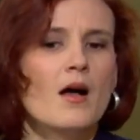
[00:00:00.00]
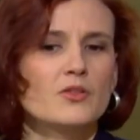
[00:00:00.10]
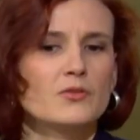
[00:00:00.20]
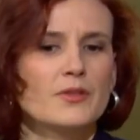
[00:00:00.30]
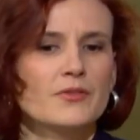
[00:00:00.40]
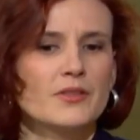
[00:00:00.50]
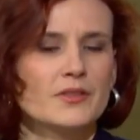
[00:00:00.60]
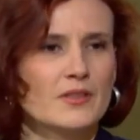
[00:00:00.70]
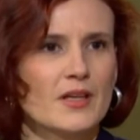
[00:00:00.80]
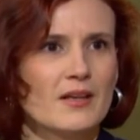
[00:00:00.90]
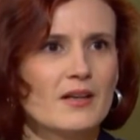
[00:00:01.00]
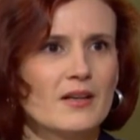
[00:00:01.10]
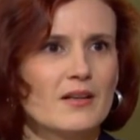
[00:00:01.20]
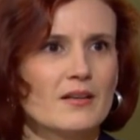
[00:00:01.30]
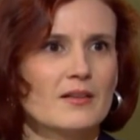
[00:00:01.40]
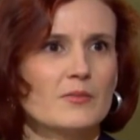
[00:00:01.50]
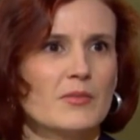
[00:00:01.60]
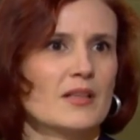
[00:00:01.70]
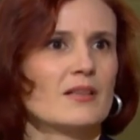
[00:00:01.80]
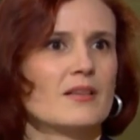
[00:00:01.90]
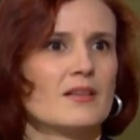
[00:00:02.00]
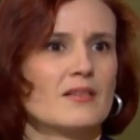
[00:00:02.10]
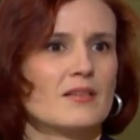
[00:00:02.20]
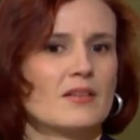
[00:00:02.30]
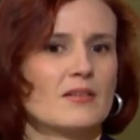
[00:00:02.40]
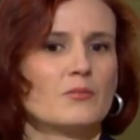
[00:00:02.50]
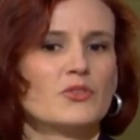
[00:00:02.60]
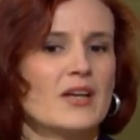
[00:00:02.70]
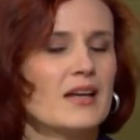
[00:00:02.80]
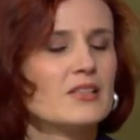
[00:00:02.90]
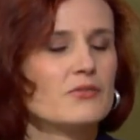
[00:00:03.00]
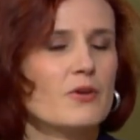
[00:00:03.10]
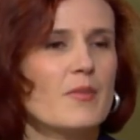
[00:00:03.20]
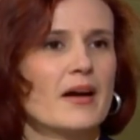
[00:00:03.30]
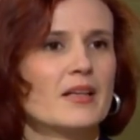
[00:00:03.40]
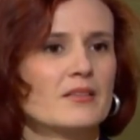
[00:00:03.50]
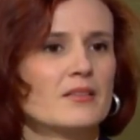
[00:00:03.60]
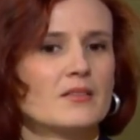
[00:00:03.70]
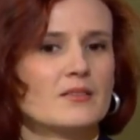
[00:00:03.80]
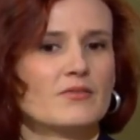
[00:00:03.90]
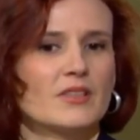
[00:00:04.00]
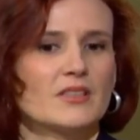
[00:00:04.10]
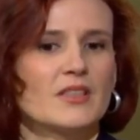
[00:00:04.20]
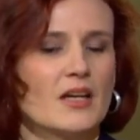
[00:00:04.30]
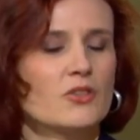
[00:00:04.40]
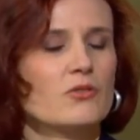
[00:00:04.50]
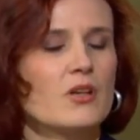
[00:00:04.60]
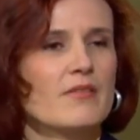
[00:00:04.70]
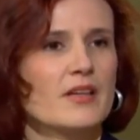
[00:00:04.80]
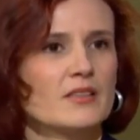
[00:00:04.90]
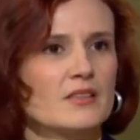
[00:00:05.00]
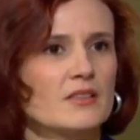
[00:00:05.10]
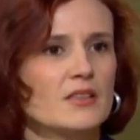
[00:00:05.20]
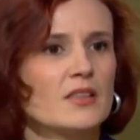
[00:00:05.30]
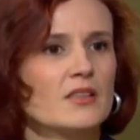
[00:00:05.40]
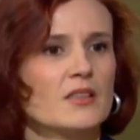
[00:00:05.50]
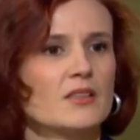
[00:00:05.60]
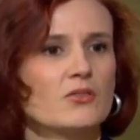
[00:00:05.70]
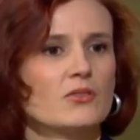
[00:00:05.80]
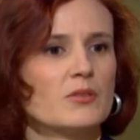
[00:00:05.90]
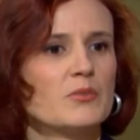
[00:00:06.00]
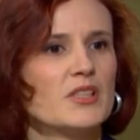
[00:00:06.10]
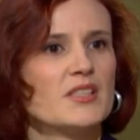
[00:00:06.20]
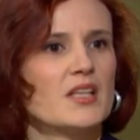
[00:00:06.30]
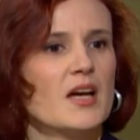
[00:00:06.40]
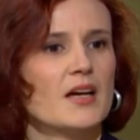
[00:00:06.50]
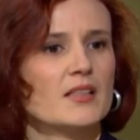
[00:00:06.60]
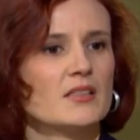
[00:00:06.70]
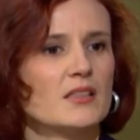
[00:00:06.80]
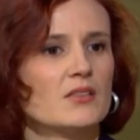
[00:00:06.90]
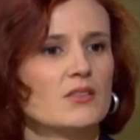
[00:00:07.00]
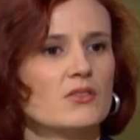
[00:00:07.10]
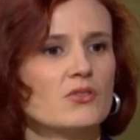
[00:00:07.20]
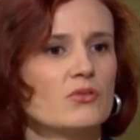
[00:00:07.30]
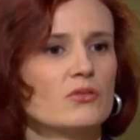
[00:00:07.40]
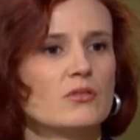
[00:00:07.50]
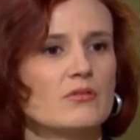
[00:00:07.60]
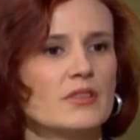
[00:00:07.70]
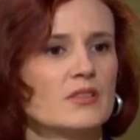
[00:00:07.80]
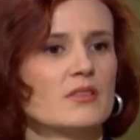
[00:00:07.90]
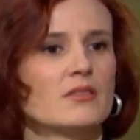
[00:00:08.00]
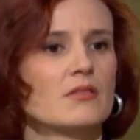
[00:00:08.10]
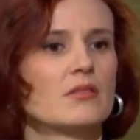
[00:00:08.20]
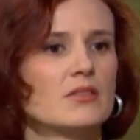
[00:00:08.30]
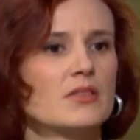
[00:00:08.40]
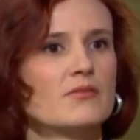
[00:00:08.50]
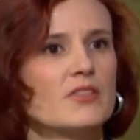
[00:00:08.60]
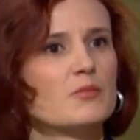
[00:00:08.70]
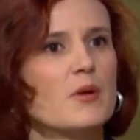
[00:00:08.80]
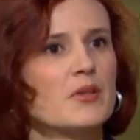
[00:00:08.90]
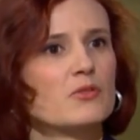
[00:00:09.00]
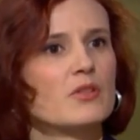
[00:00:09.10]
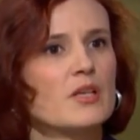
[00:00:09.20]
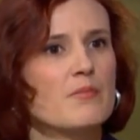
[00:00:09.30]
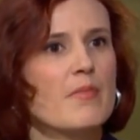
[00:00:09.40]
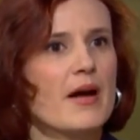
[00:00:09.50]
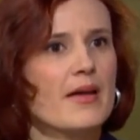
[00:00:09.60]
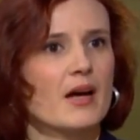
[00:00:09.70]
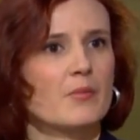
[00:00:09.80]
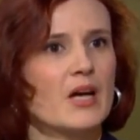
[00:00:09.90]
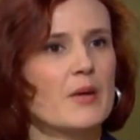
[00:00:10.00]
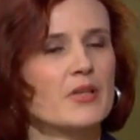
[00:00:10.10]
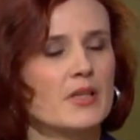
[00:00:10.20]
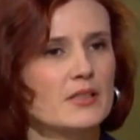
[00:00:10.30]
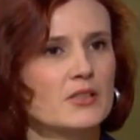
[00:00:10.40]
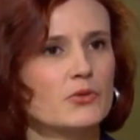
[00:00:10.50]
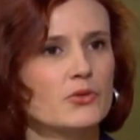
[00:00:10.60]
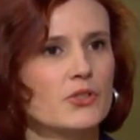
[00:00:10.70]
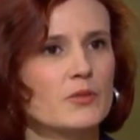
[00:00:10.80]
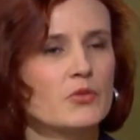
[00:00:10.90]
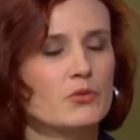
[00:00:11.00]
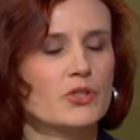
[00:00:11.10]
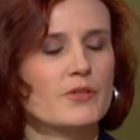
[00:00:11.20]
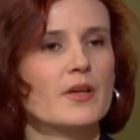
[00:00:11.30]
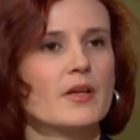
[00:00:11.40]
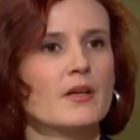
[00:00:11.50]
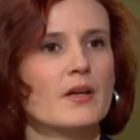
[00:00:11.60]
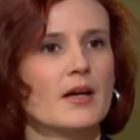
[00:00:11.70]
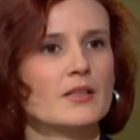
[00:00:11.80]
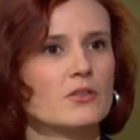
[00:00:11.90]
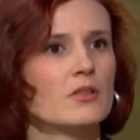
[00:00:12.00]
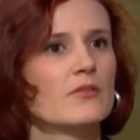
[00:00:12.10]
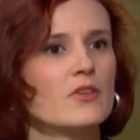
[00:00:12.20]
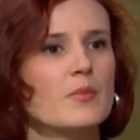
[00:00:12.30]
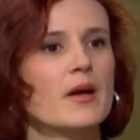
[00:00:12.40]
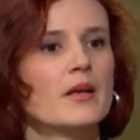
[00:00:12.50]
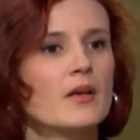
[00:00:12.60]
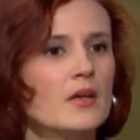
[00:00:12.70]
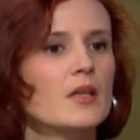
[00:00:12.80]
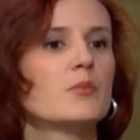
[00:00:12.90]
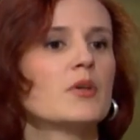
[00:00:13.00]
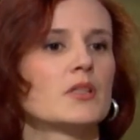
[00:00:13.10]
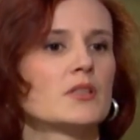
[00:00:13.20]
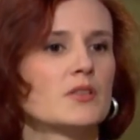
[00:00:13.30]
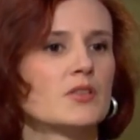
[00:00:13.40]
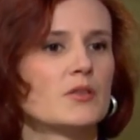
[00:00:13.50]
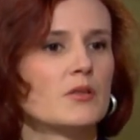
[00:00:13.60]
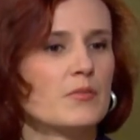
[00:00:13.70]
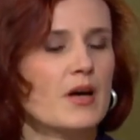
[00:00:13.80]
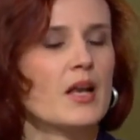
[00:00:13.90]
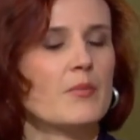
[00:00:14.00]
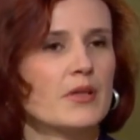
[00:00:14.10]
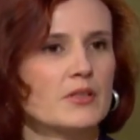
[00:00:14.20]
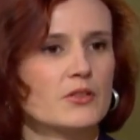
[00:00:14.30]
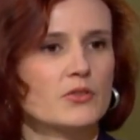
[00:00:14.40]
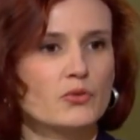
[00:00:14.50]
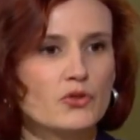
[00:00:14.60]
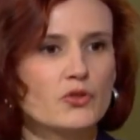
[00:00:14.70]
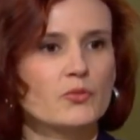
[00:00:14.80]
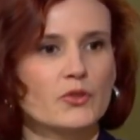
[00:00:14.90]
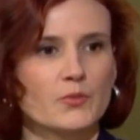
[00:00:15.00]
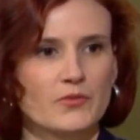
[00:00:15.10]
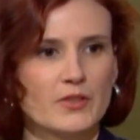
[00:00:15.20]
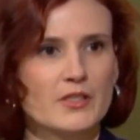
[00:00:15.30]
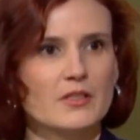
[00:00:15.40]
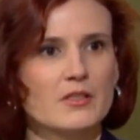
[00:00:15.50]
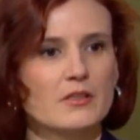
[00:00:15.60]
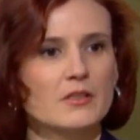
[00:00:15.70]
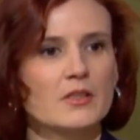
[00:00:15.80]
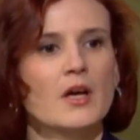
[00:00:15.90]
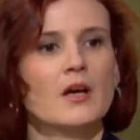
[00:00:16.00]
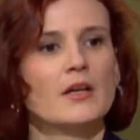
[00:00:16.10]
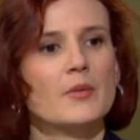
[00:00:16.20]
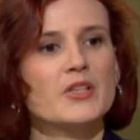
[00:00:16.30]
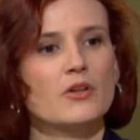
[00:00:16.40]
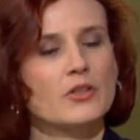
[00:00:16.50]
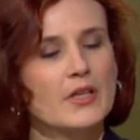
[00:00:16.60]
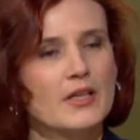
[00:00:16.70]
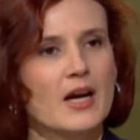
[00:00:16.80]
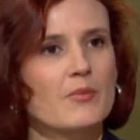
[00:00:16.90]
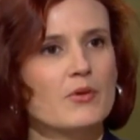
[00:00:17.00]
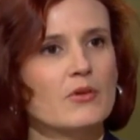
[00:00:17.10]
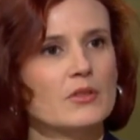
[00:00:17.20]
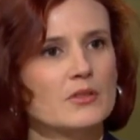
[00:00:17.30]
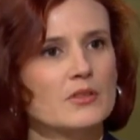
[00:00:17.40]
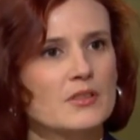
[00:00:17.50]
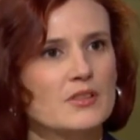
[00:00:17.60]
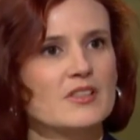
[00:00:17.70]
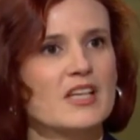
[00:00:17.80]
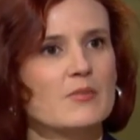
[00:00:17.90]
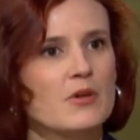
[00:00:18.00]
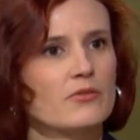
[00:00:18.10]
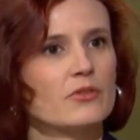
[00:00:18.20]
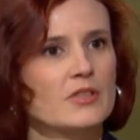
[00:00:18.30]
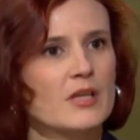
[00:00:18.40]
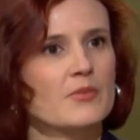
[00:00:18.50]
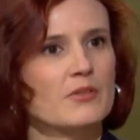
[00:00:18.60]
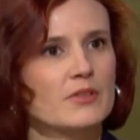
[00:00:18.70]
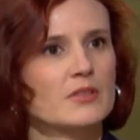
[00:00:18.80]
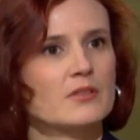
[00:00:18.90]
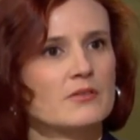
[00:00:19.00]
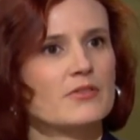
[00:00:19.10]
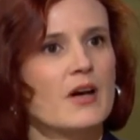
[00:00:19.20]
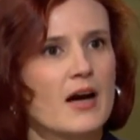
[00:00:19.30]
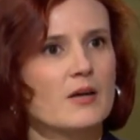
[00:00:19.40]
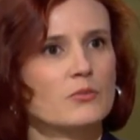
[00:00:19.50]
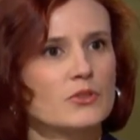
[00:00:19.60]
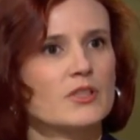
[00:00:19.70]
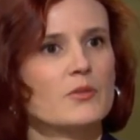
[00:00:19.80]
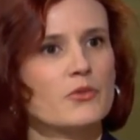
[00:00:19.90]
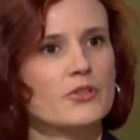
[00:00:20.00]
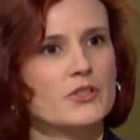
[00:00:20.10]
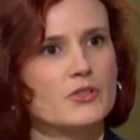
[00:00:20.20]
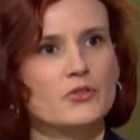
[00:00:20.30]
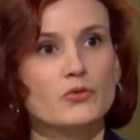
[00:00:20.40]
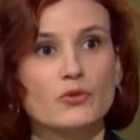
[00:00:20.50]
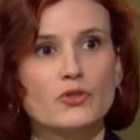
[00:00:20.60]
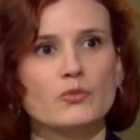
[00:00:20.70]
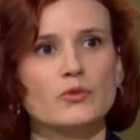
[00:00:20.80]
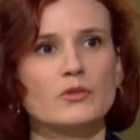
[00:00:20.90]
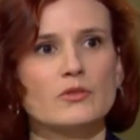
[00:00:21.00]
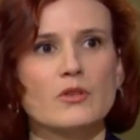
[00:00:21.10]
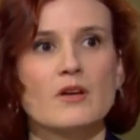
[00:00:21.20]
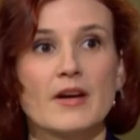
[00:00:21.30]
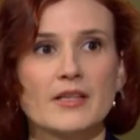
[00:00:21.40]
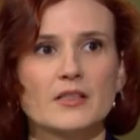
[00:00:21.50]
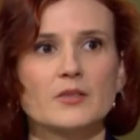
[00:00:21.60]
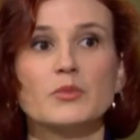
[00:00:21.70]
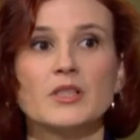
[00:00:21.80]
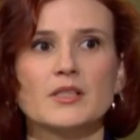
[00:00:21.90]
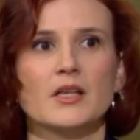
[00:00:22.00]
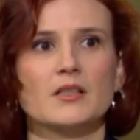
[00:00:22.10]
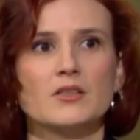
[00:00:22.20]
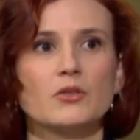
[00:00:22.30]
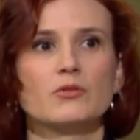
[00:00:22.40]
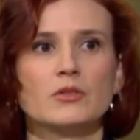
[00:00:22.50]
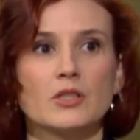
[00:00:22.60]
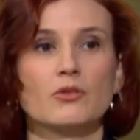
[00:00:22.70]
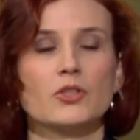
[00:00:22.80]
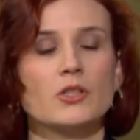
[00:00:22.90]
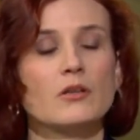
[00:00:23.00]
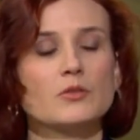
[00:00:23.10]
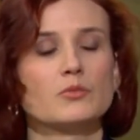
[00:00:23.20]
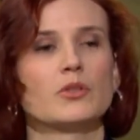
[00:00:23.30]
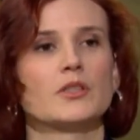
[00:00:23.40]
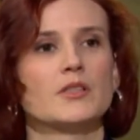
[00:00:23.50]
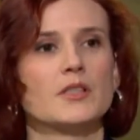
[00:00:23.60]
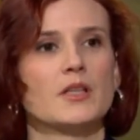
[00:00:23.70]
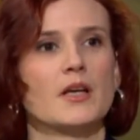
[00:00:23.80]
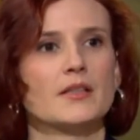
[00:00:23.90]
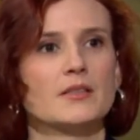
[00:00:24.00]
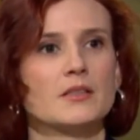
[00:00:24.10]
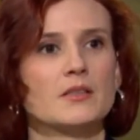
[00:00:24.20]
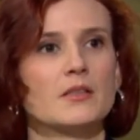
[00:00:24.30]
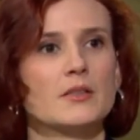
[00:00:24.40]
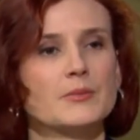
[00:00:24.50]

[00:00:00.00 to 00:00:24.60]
Also wir finden generell, äh, man muss alles vermeiden, was den Eindruck erweckt, dass Krieg jetzt oder Militäreinsätze so was sind, was man mal so nebenbei am Kabinettstisch ähm, durchwinken kann, sondern wir meinen immer, dass das ähm, Parlament äh, zustimmungspflichtig ist, damit auch jeder Abgeordnete sich selber vor seinem Gewissen fragen muss, äh, möchte ich eine Zustimmung zu einer weiteren Militarisierung der deutschen Außenpolitik leisten. Mhm.